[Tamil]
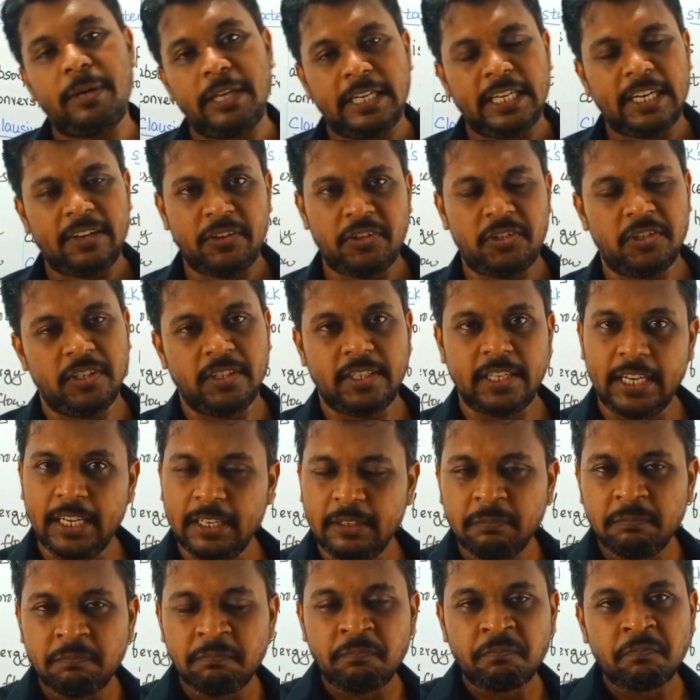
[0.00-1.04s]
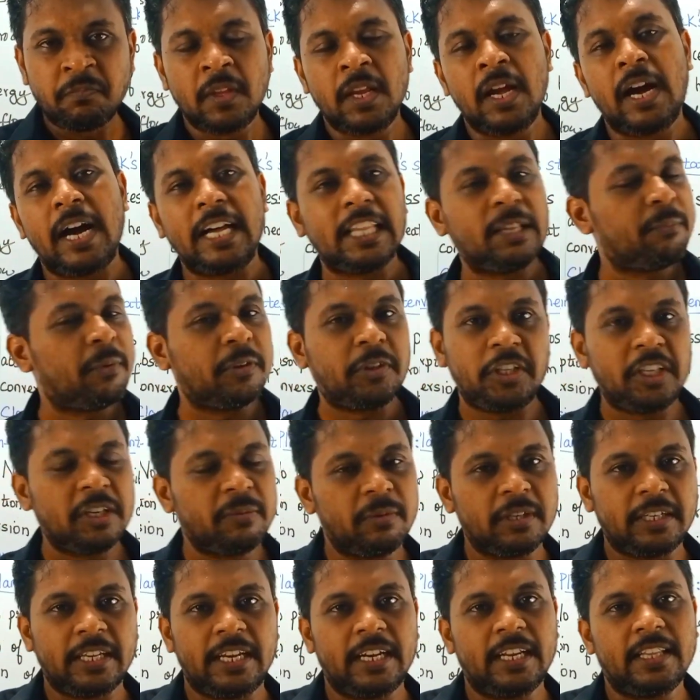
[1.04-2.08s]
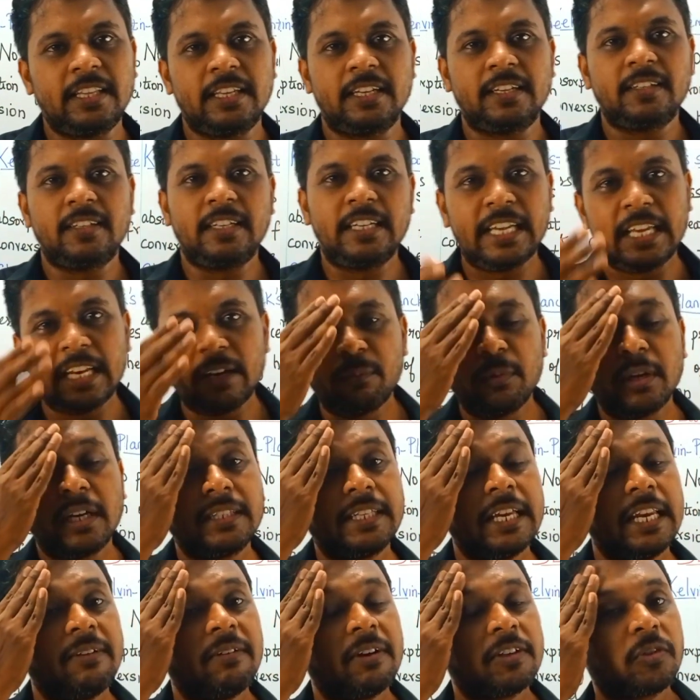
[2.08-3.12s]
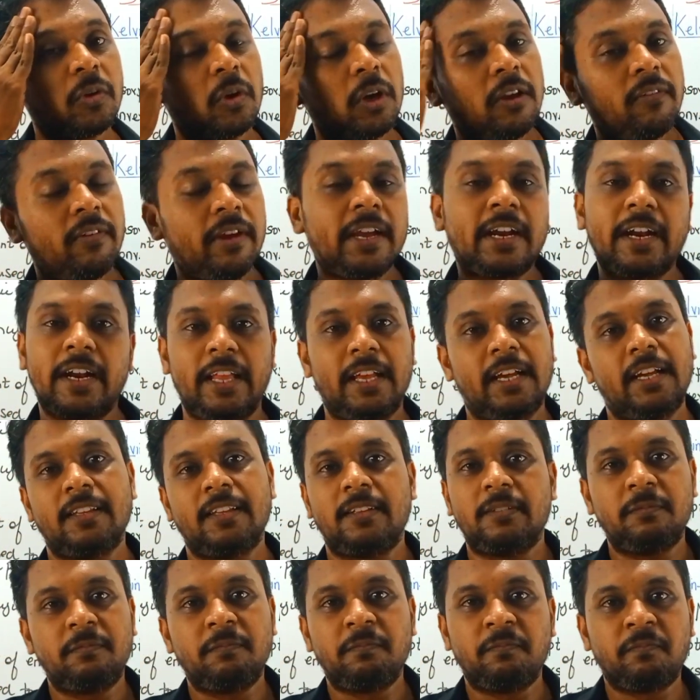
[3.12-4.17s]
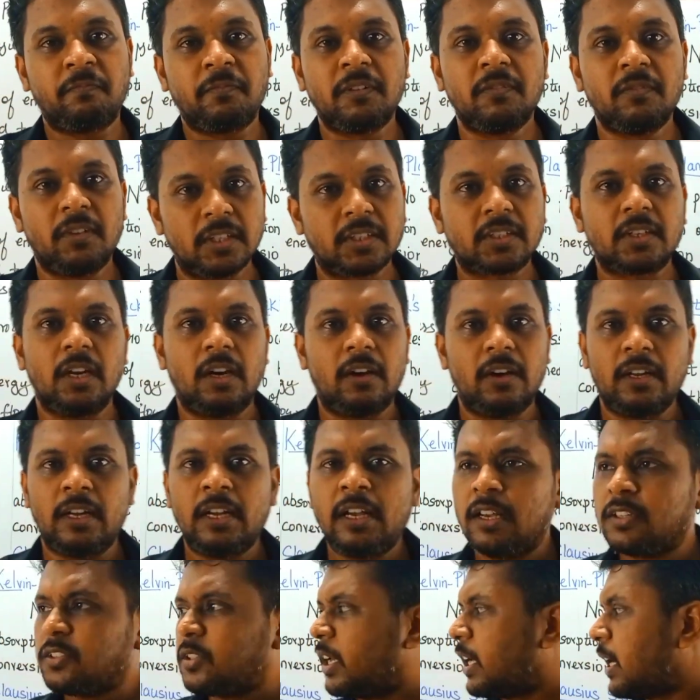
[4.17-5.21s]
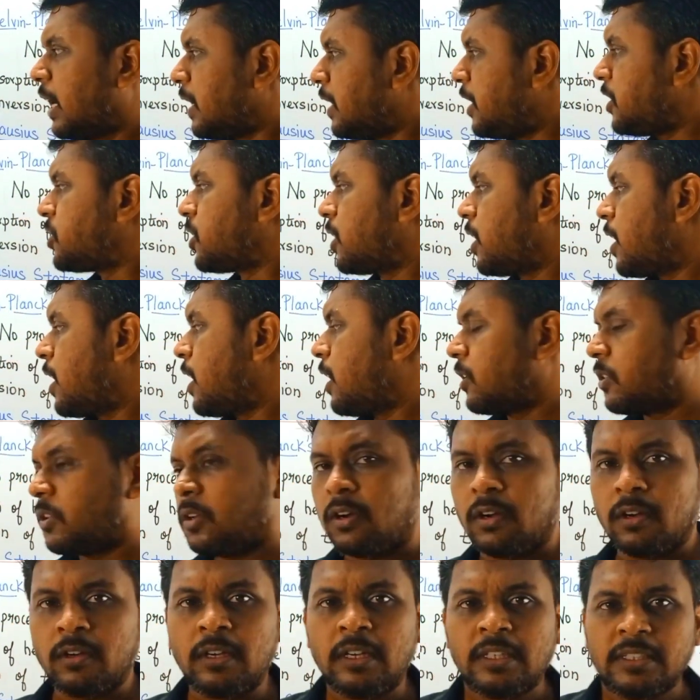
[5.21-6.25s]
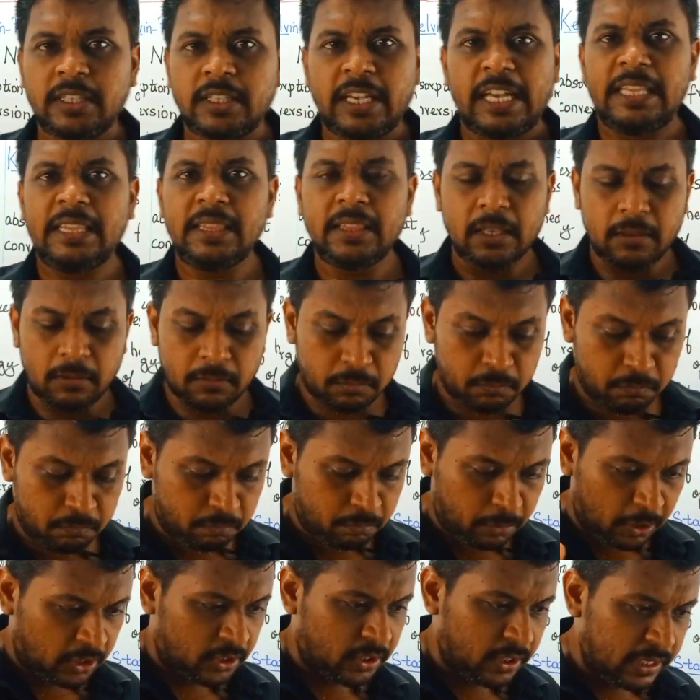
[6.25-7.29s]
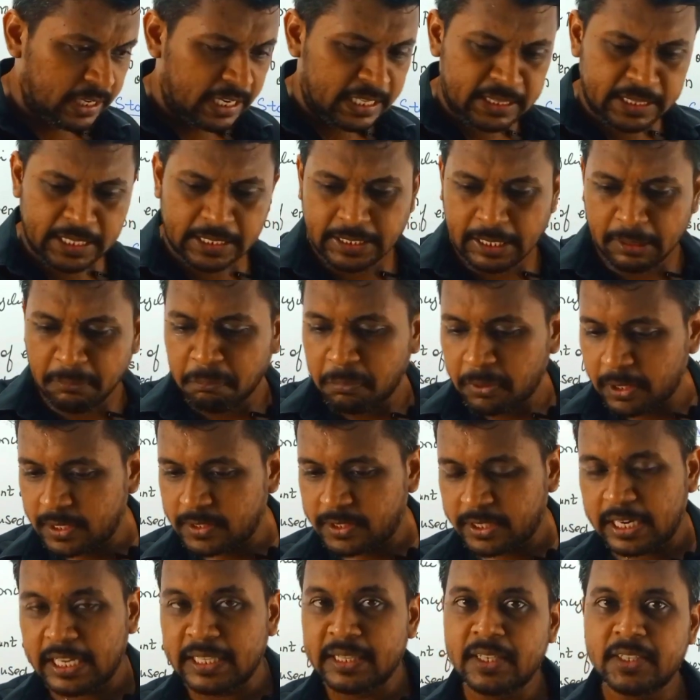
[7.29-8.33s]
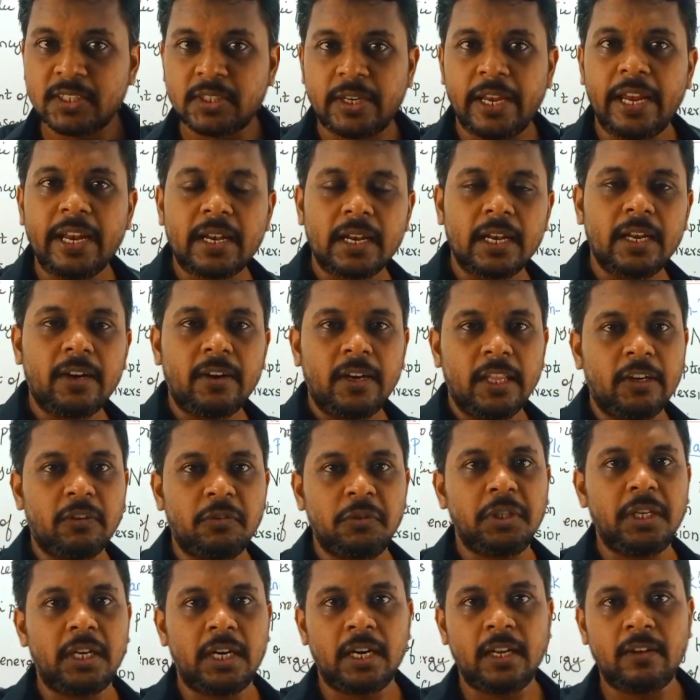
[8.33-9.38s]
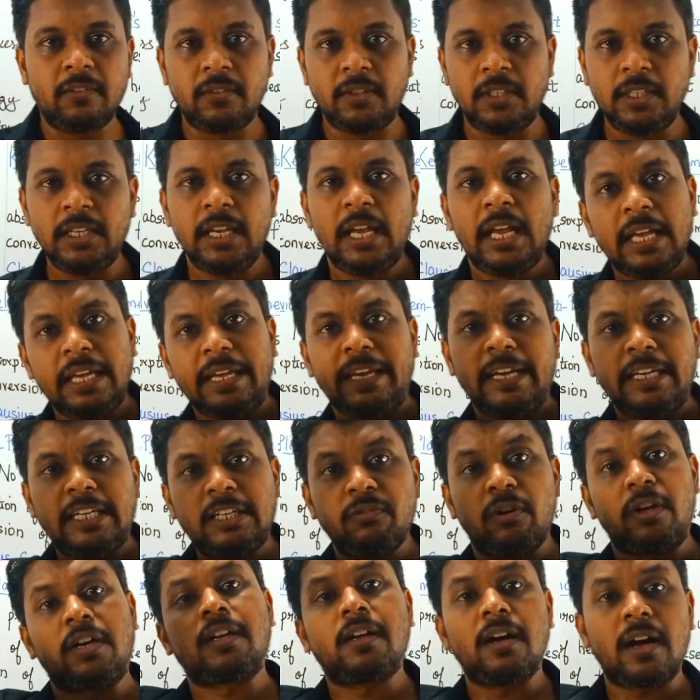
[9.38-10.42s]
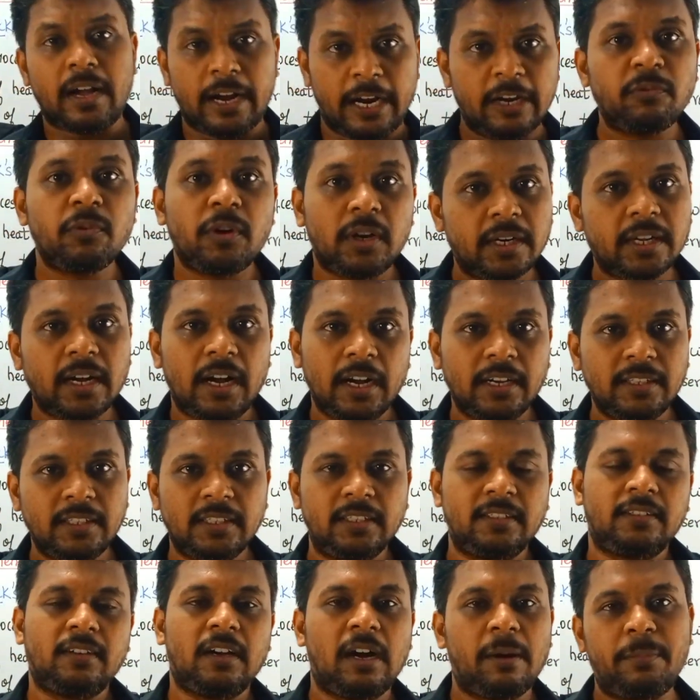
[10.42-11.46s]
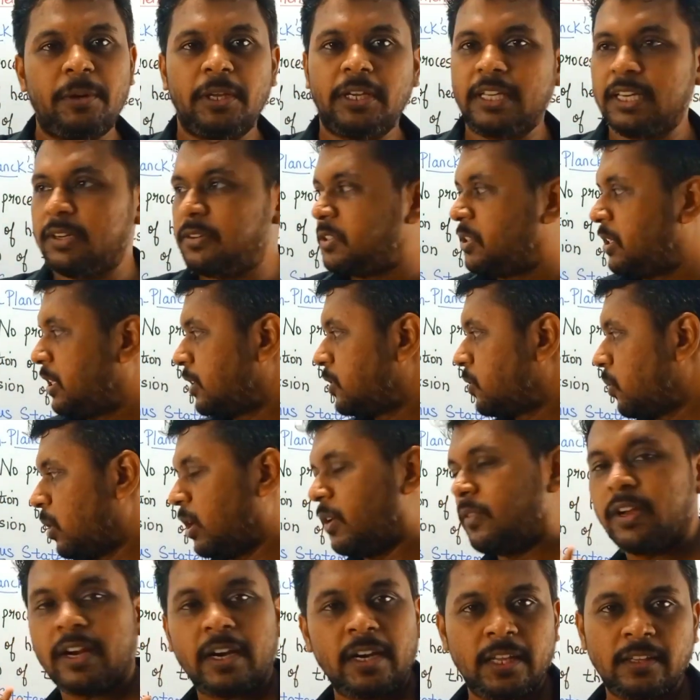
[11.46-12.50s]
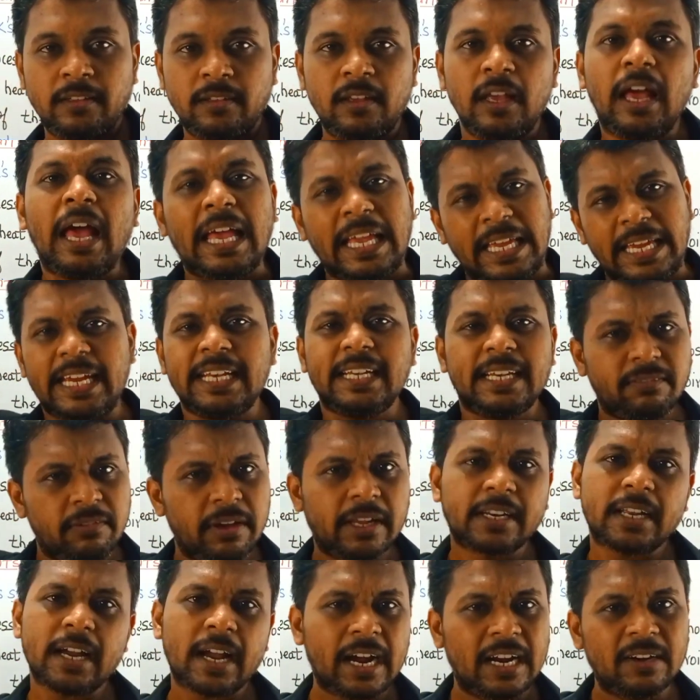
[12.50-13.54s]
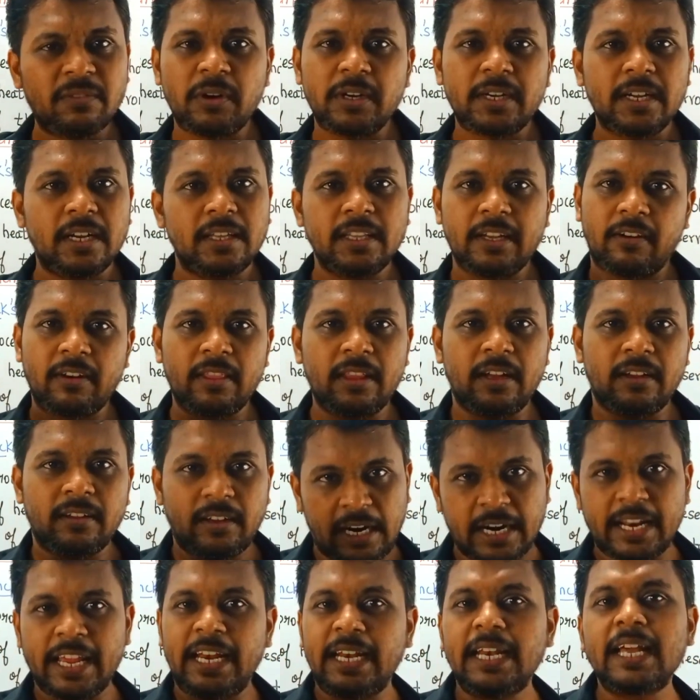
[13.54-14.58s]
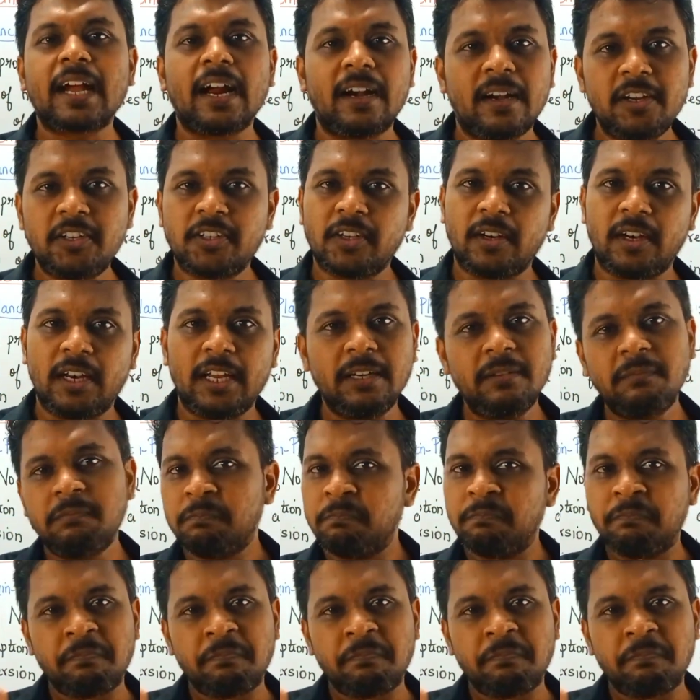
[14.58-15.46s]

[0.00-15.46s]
அப்படிங்கிற விஷயத்த அதை பற்றி நம்மளுக்கு என்னது இங்கே நமக்கு தெளிவாக சொல்லவே கிடையாது ஃபஸ்ட் லெவல் ஸோ கண்டிஷன் என்ன அர்த்தம் ஸோ எந்த ப்ரெஷரில் எந்த டெம்பரேச்சர் எந்த ஸ்டேட்டில் எனக்கு வந்து என்னென்னா வந்து ஹீட் ஒர்க்காக கன்வெர்ட் ஆகுது அப்படிங்கிற விஷயத்த சொல்லவே கிடையாது ஹீட் ஒர்க்காக கன்வெர்ட் ஆகுது அவ்வளோதான் ஆனால் என்ன கண்டிஷனில்